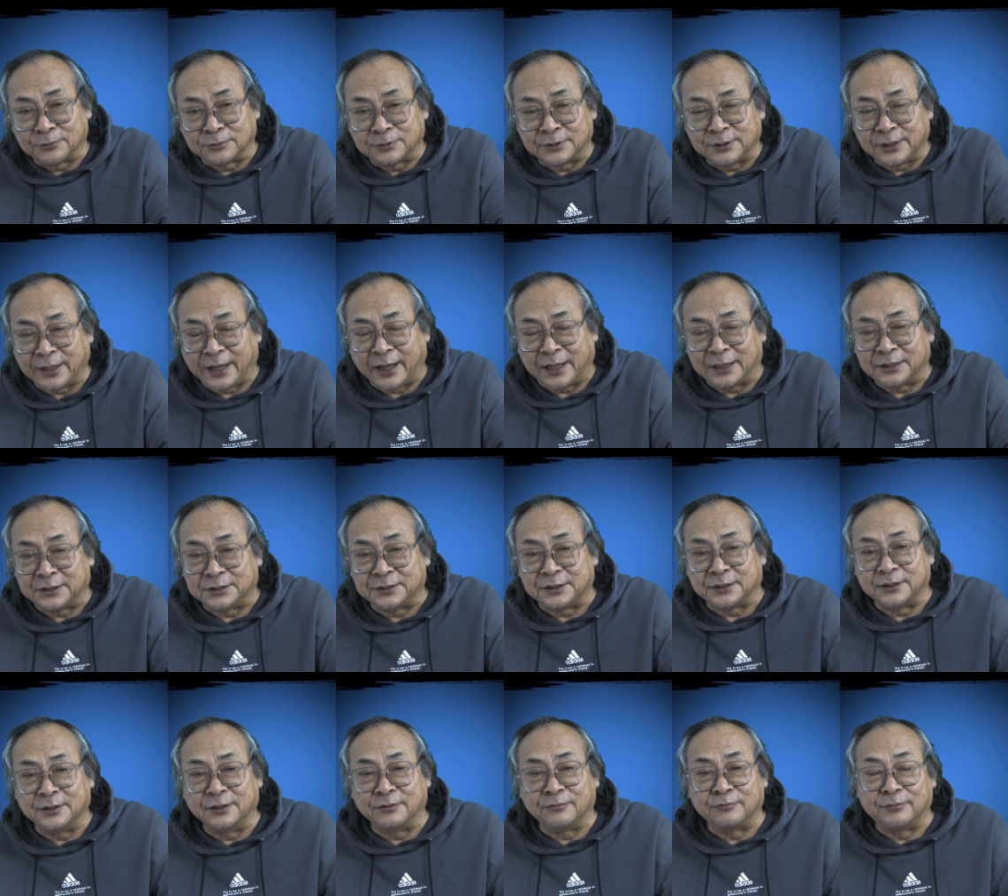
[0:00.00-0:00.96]
种典
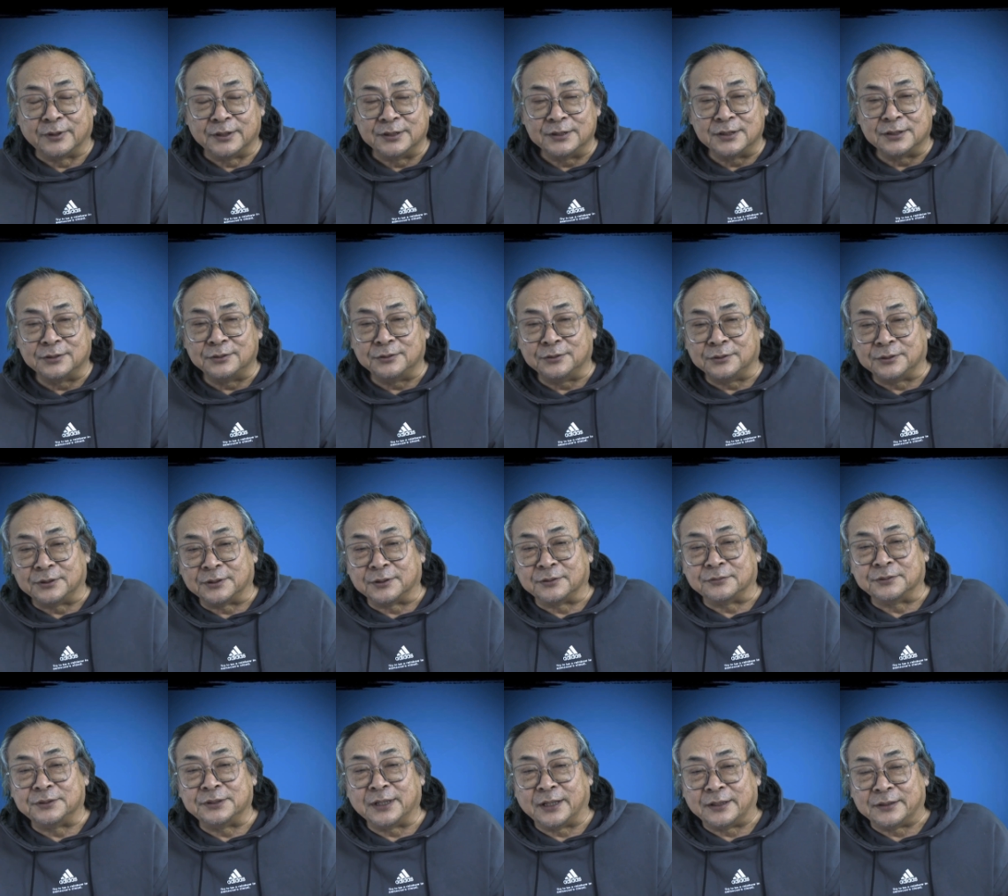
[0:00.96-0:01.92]
型的文字狱这
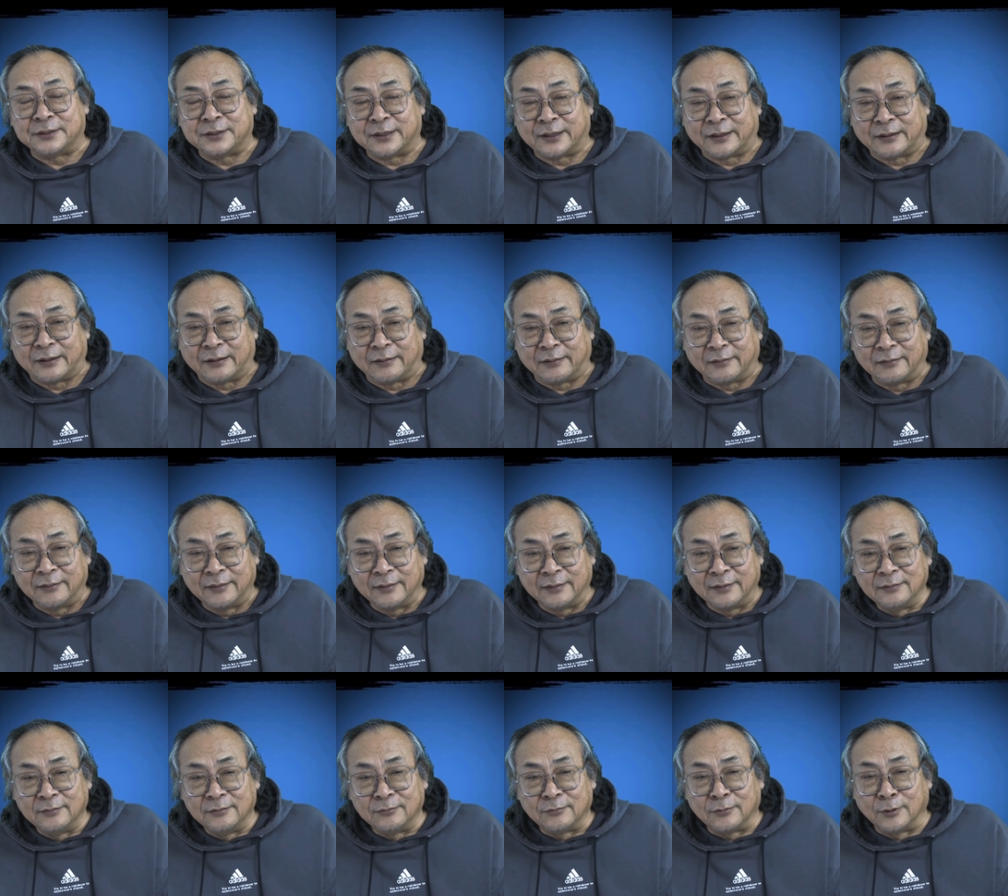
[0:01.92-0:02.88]
种现象啊，
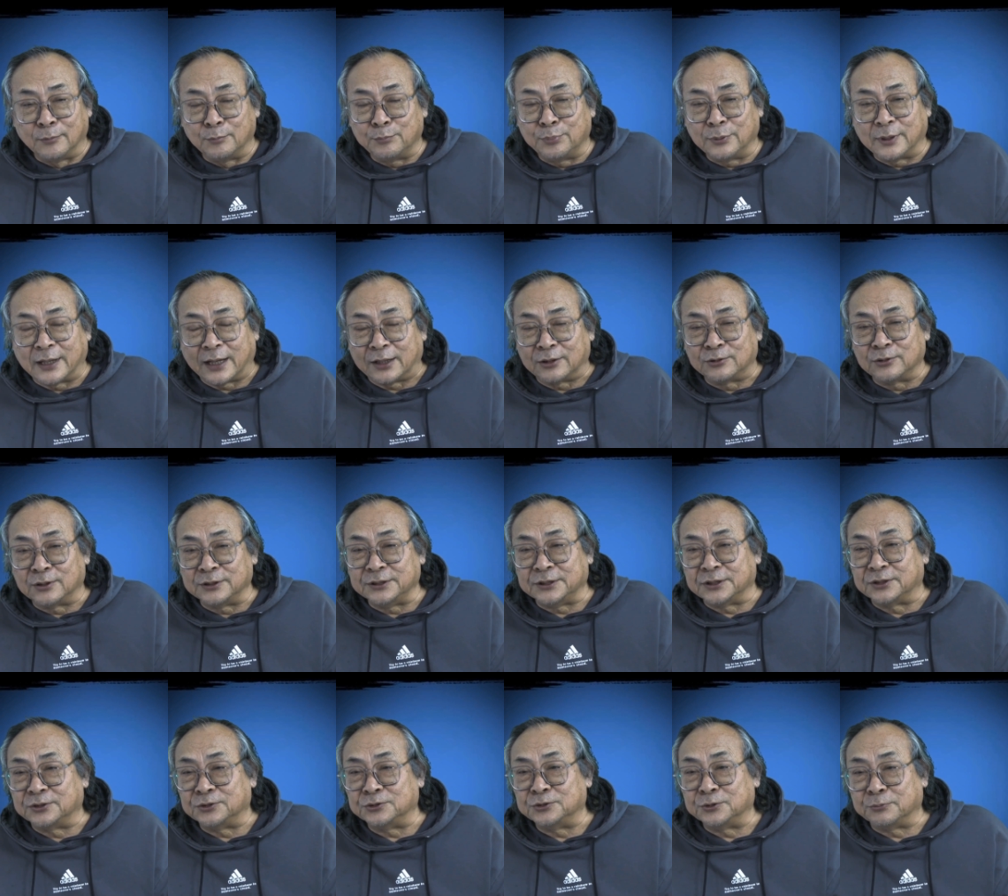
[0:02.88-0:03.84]
我们不敢说
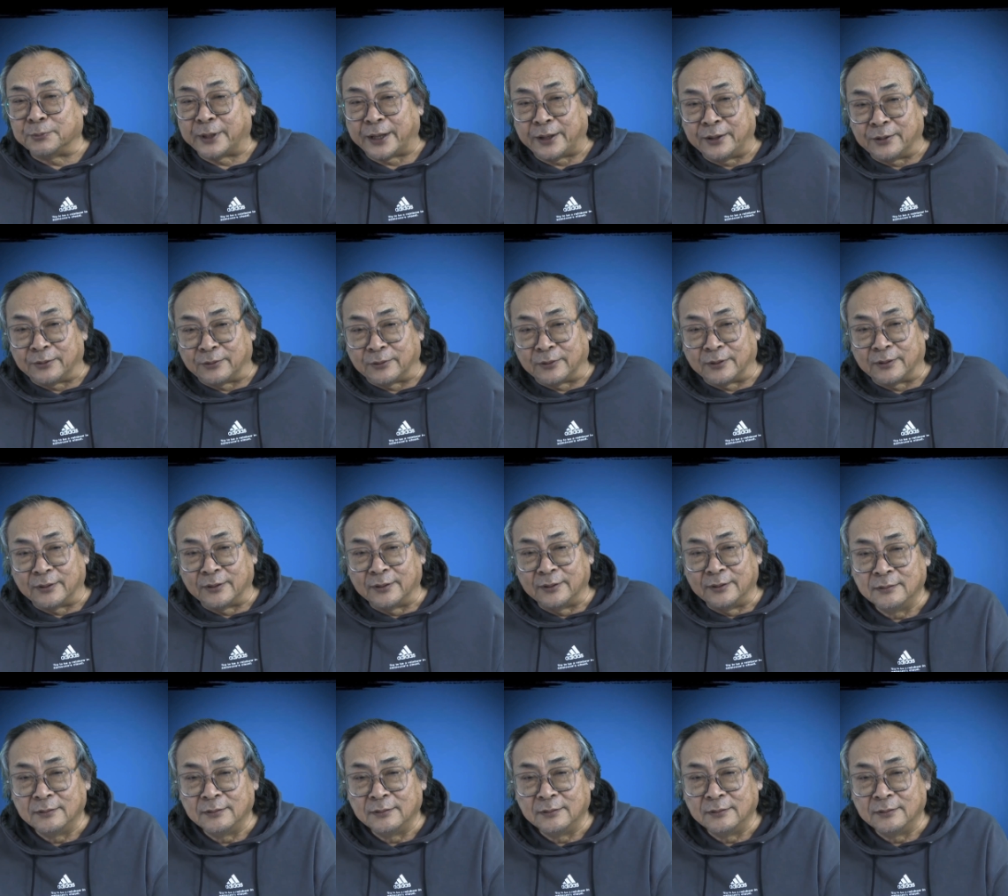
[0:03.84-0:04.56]
以后就没有了。